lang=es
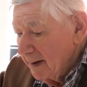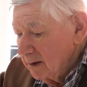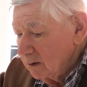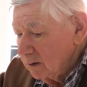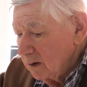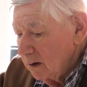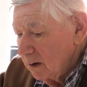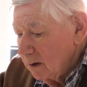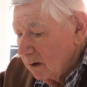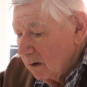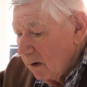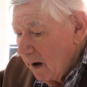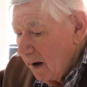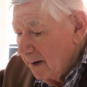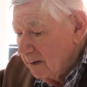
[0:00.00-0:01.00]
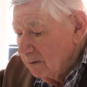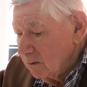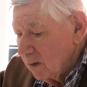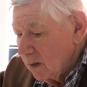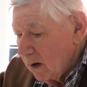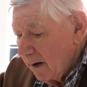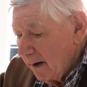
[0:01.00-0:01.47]
ya lo saben,
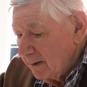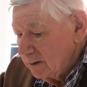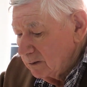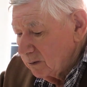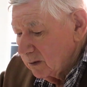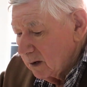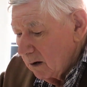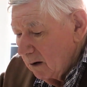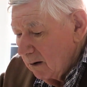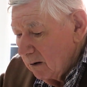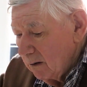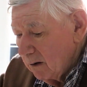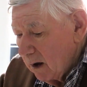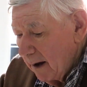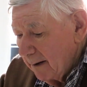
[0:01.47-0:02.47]
pero yo